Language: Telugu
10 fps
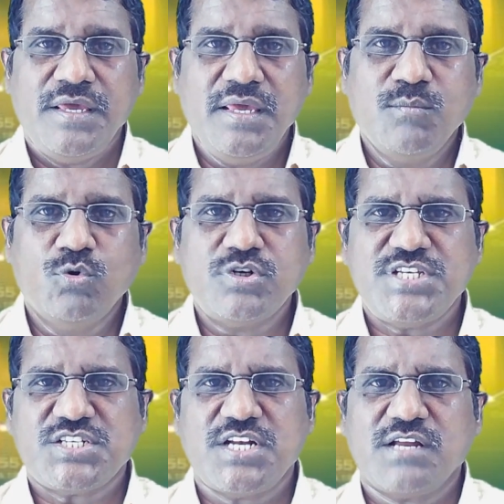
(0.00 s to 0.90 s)
ఈ మూడు
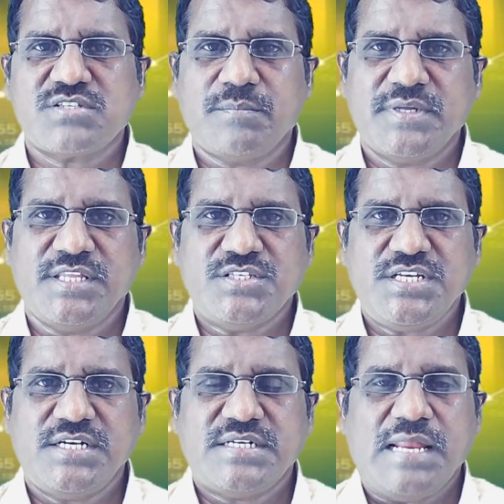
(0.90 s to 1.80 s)
సెక్షన్లకు
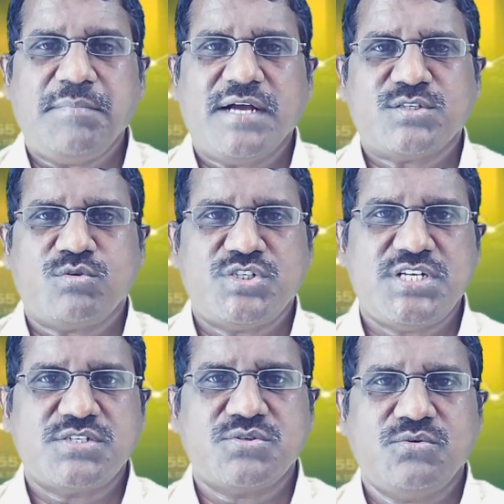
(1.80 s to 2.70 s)
సంబంధించి టెన్ మార్క్స్
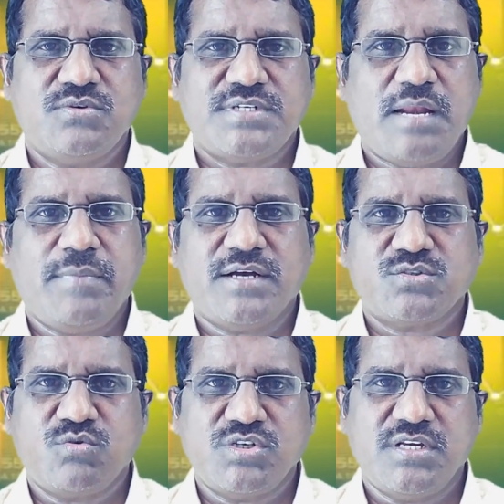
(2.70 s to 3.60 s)
క్వశ్చన్స్ టెన్
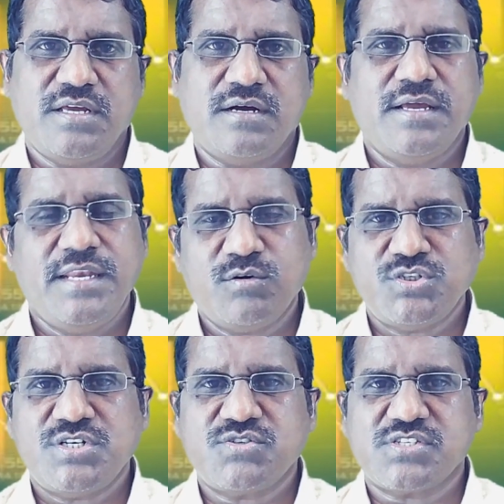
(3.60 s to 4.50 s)
మార్క్స్ ఎన్ని
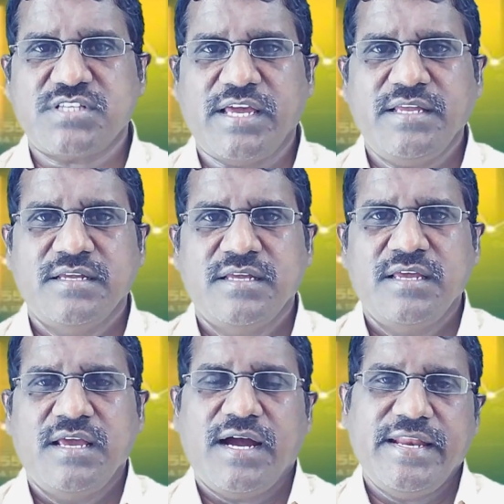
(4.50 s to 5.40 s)
క్వశ్చన్స్ వస్తాయి
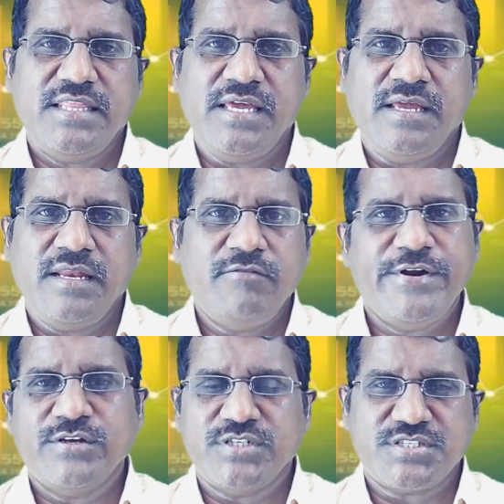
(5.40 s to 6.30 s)
అనేది నేను
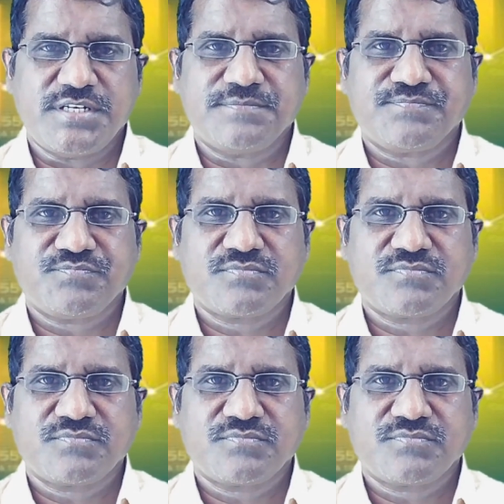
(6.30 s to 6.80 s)
వీడియో చేశాను